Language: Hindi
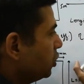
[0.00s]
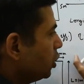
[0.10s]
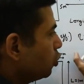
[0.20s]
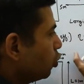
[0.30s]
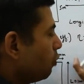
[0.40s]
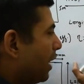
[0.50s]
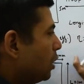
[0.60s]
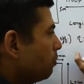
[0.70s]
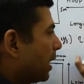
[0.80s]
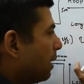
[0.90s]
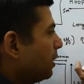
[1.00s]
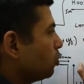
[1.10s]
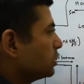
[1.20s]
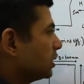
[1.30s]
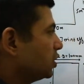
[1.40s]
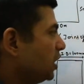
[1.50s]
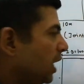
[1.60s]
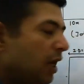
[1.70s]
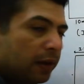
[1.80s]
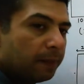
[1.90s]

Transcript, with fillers: ये दोनों वैल्यू बराबर हो सकती है